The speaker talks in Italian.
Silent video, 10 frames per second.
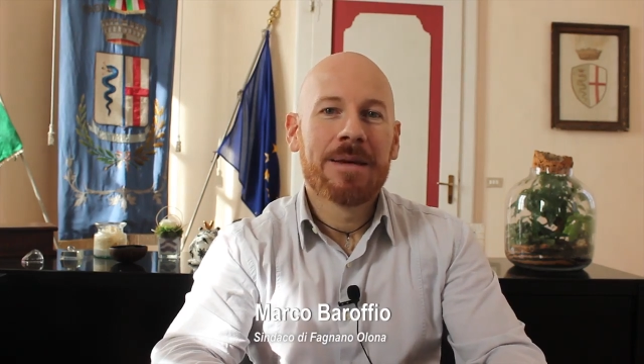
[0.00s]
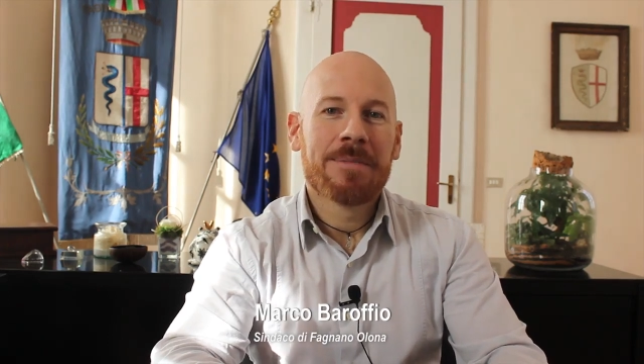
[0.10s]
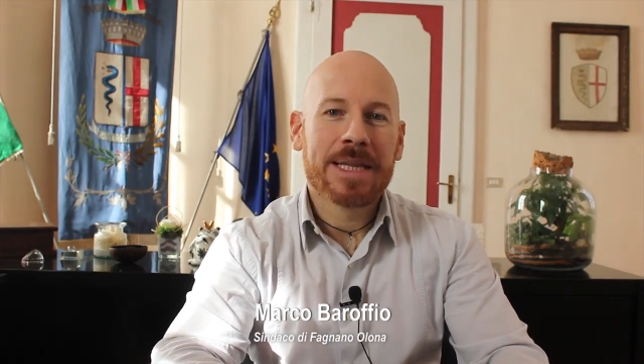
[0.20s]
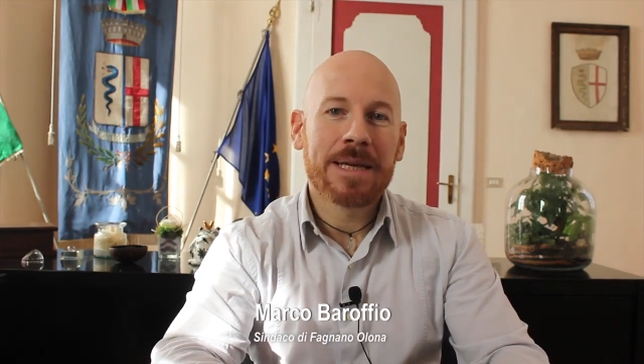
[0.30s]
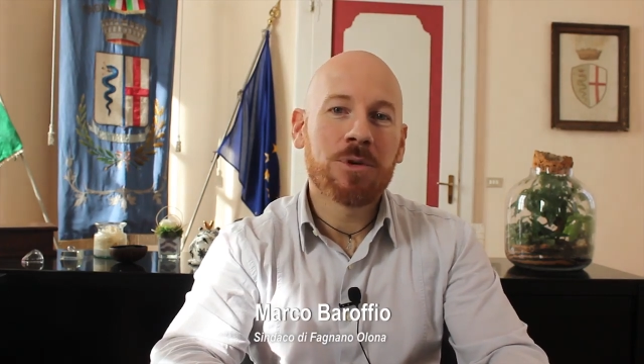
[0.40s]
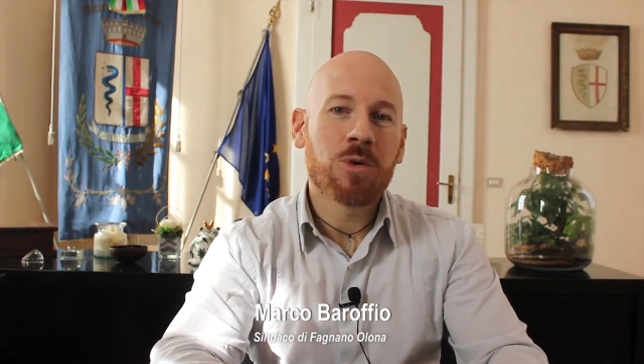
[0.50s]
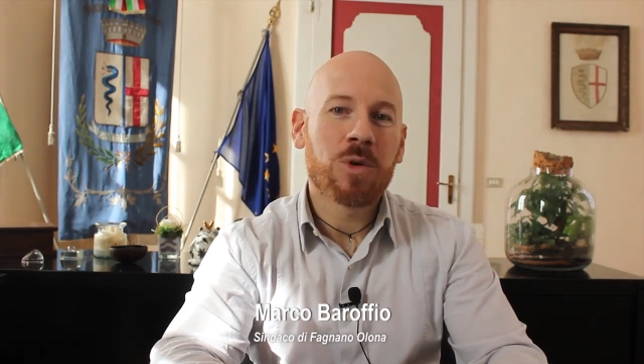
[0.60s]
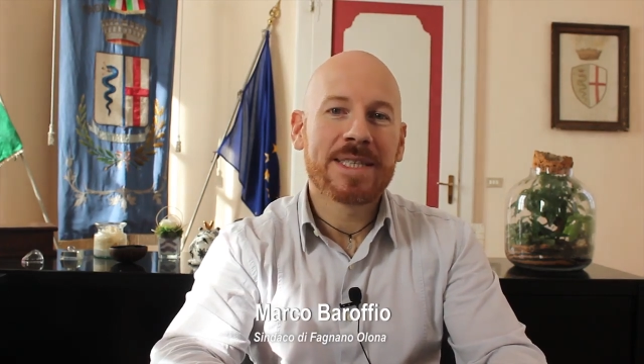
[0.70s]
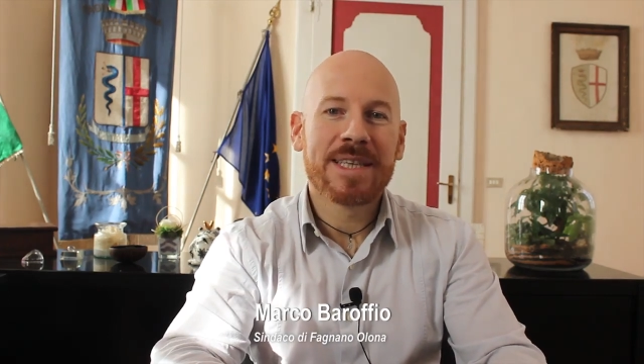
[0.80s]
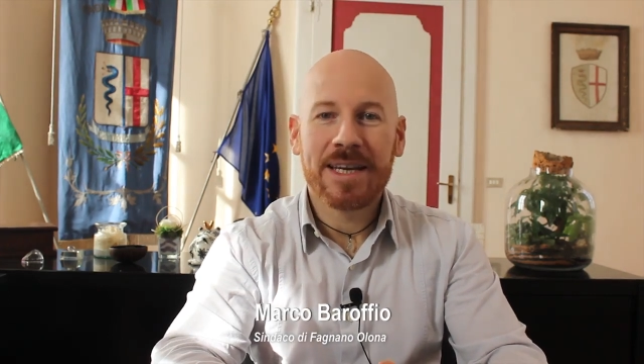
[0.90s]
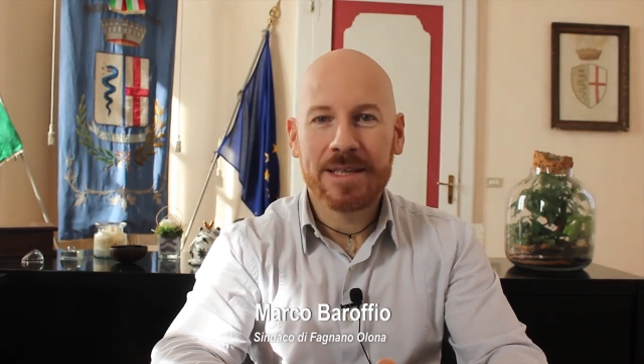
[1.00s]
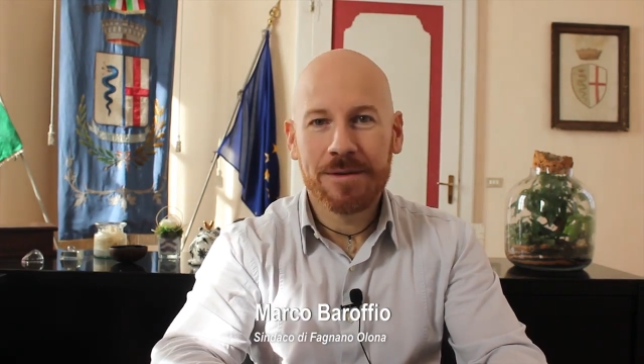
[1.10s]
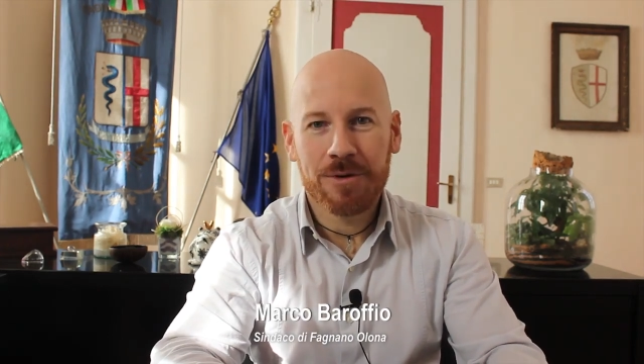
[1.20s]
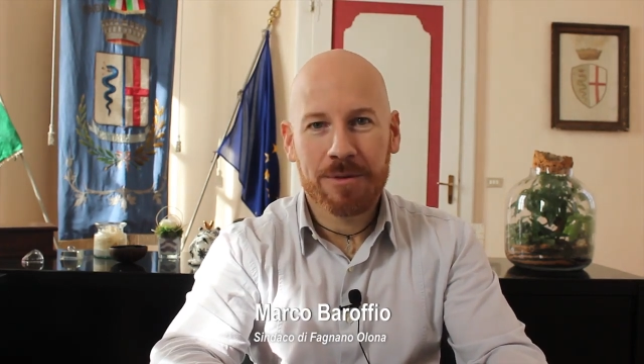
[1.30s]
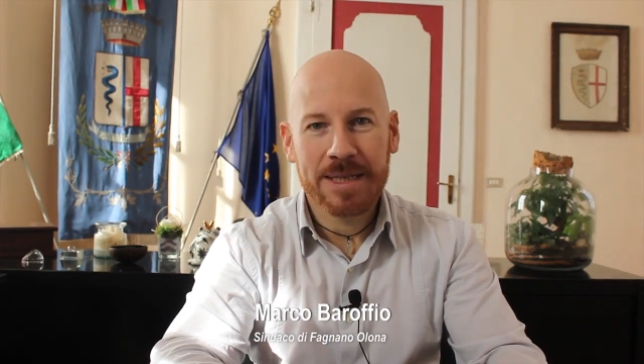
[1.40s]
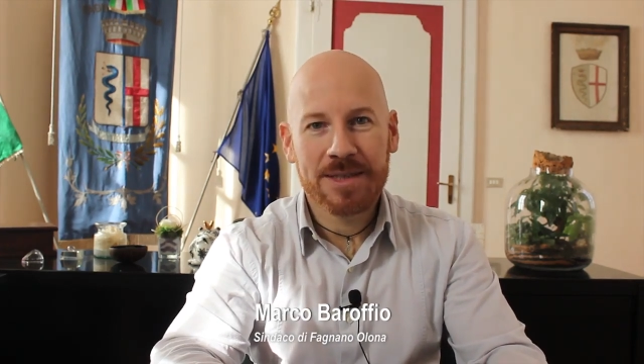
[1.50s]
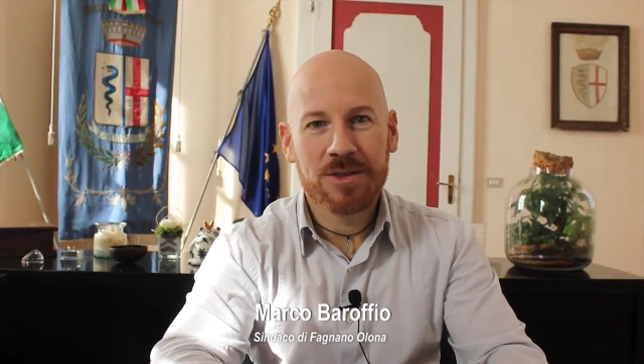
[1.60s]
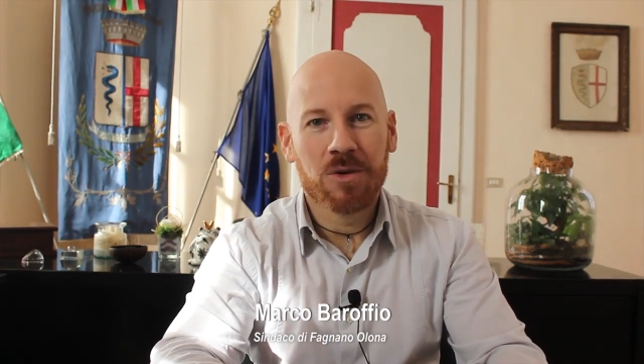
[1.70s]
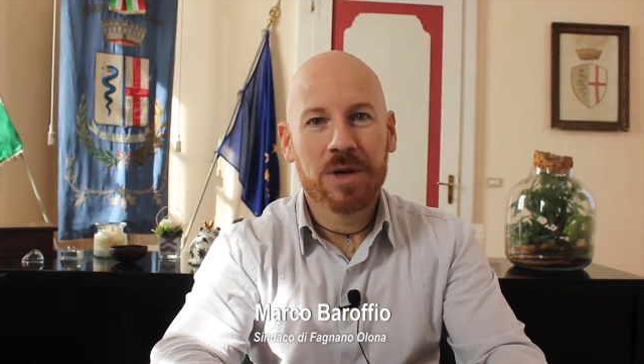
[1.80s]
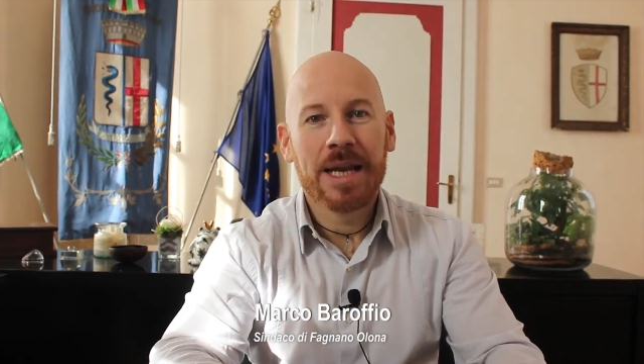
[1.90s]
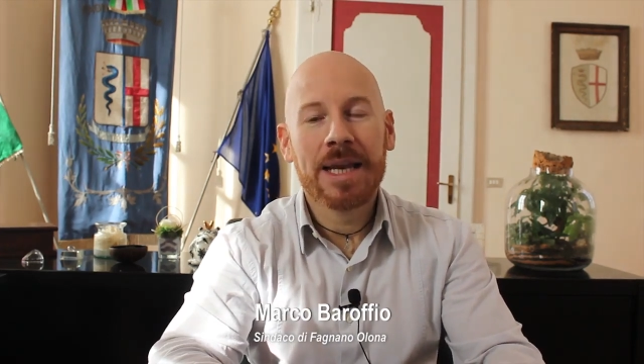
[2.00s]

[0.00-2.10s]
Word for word: Partiamo con una serie di informazioni.